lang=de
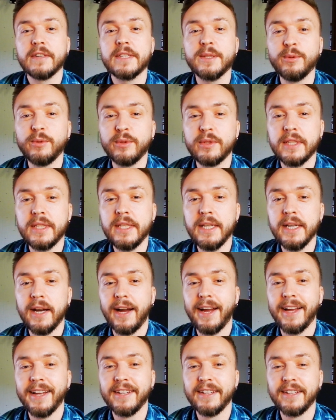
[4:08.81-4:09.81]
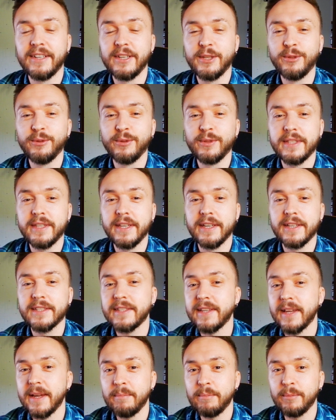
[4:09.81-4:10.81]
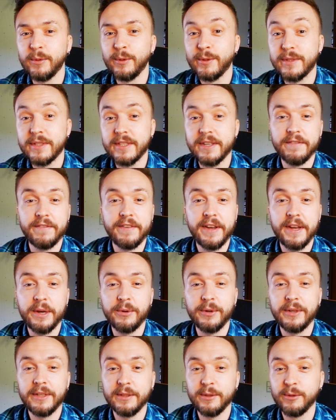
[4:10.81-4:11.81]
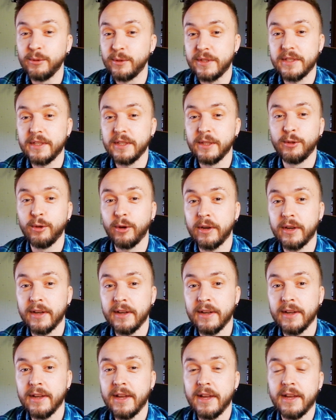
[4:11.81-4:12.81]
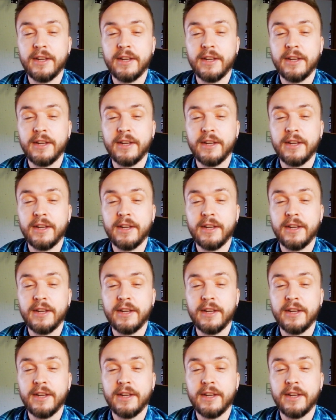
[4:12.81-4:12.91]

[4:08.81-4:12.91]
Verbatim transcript: Was nutzt ihr eigentlich? Nutzt ihr Xampp, nutzt ihr Vagrant, nutzt ihr Docker?